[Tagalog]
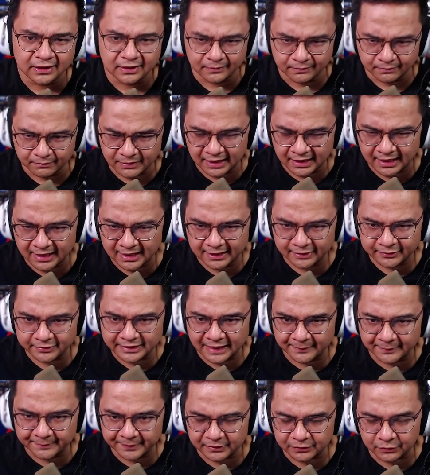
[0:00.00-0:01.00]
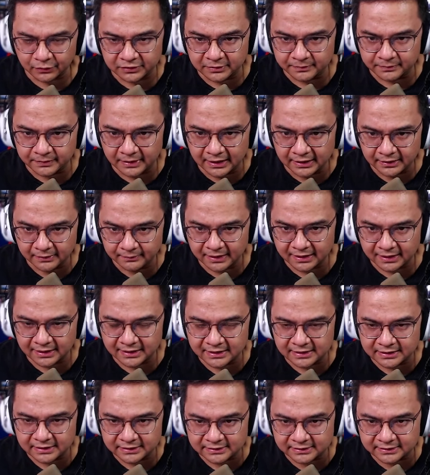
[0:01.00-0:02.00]
mga ano dapat to, di ba?
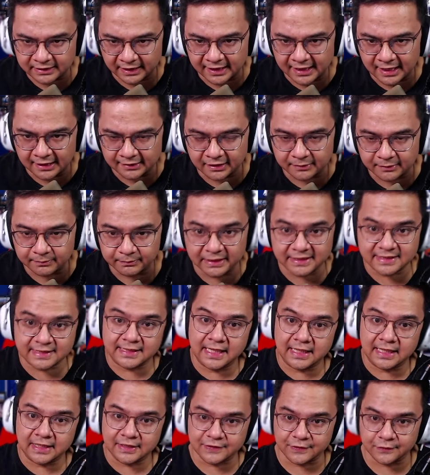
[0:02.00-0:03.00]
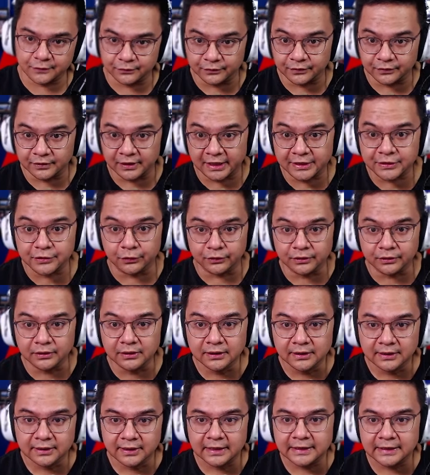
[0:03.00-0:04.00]
Mga 300 plus lang. So ngayon,
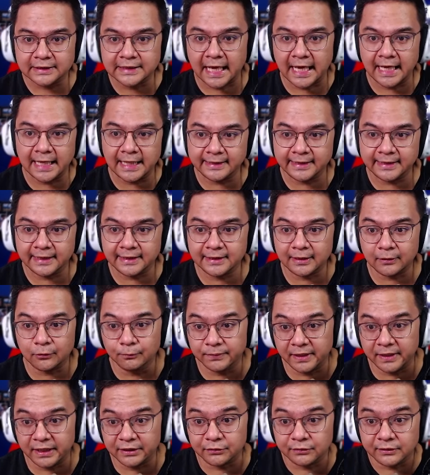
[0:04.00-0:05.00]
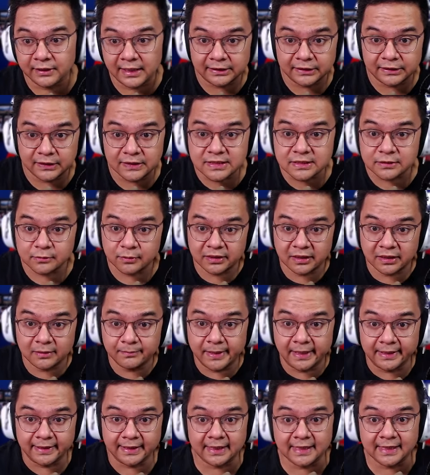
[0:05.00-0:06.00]
dahil nga nakumpleto na natin streak
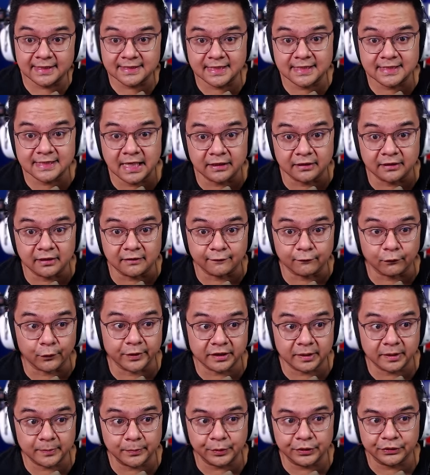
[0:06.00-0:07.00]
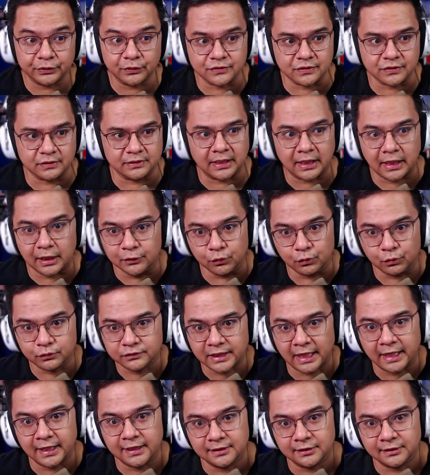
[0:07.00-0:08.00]
event, naging 640 po ito. So nakalut
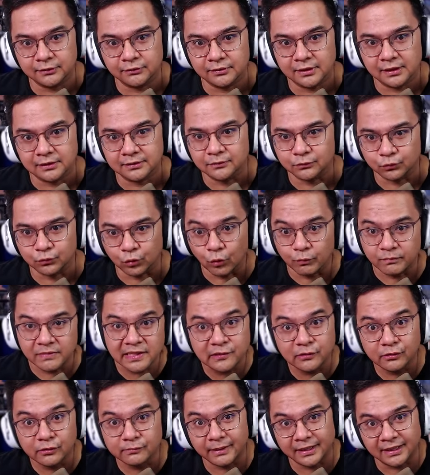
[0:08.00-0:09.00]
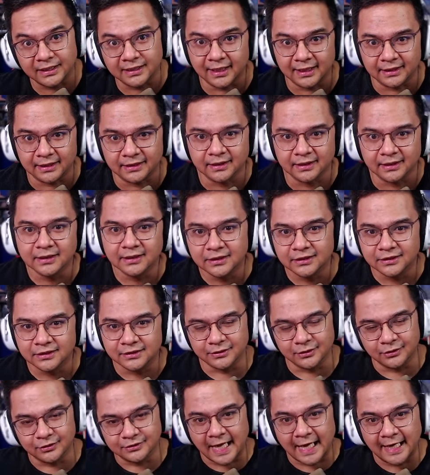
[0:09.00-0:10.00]
tayo dito ng 2 million mahigit.
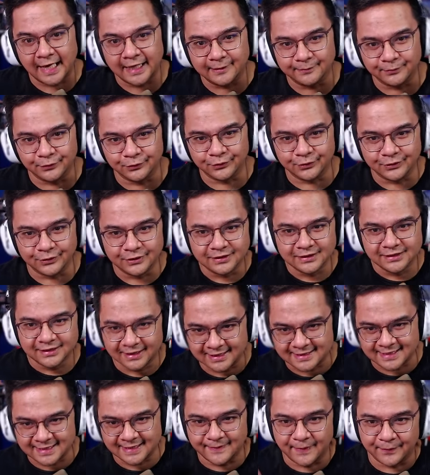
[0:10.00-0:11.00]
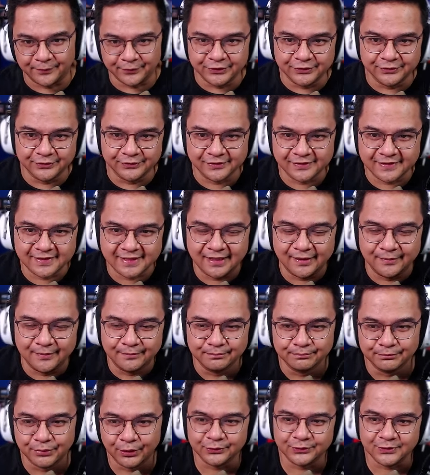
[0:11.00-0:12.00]
No, dahil po kasama po yung sa
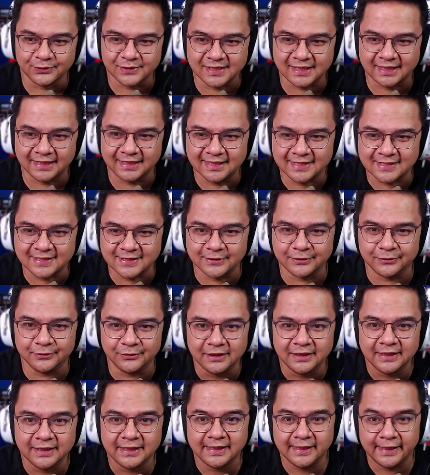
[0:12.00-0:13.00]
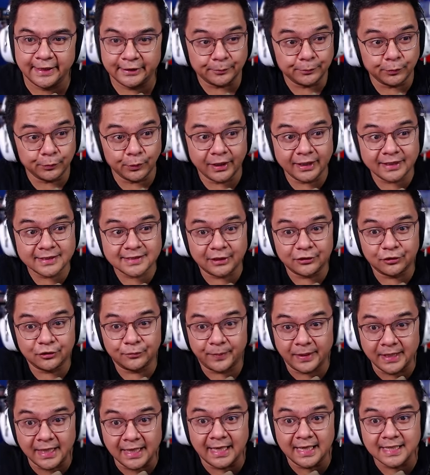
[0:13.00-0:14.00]
bonus na yan. So ito po ay sa ano
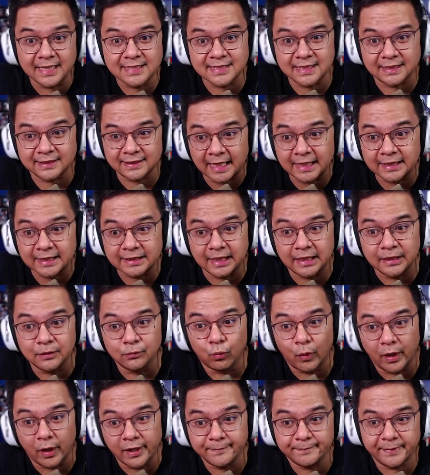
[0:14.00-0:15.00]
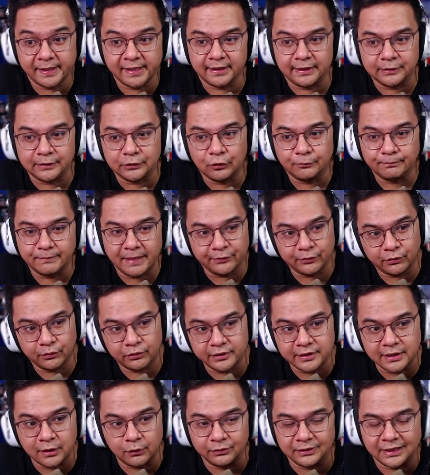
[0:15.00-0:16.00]
pa lang ha, ah, sa Titan 1 pa lang ito. Paano
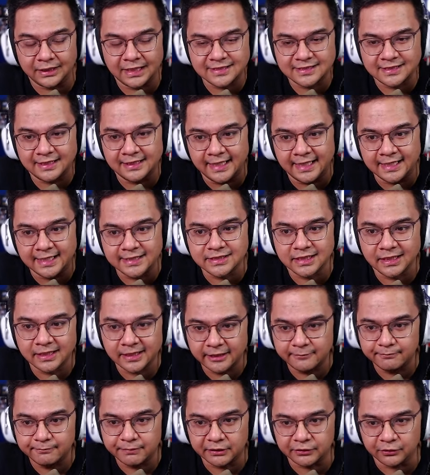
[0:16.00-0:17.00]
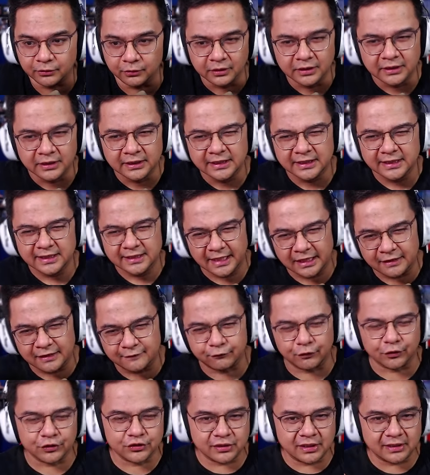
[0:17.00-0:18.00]
kaya kung nasa Legend League pa to?
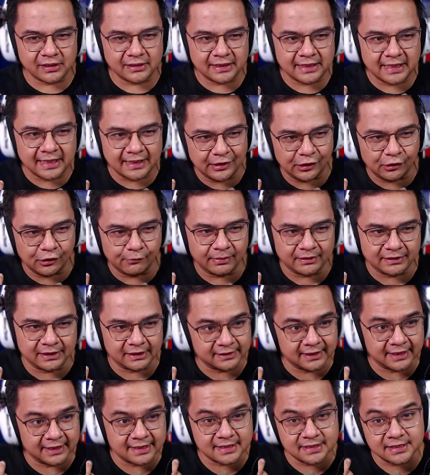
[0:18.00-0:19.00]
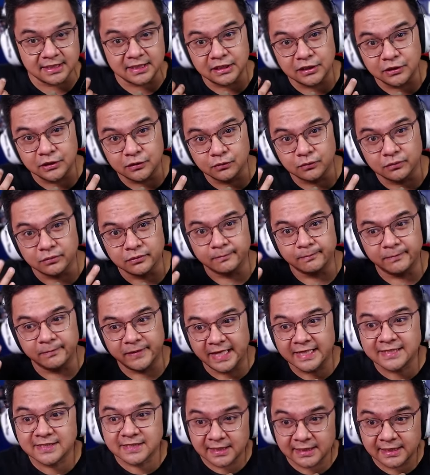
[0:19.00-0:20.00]
Unfortunately, hindi ko matetesting yung
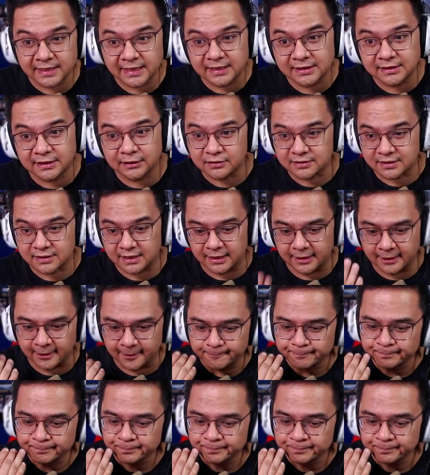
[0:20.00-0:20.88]
Legend League dito sa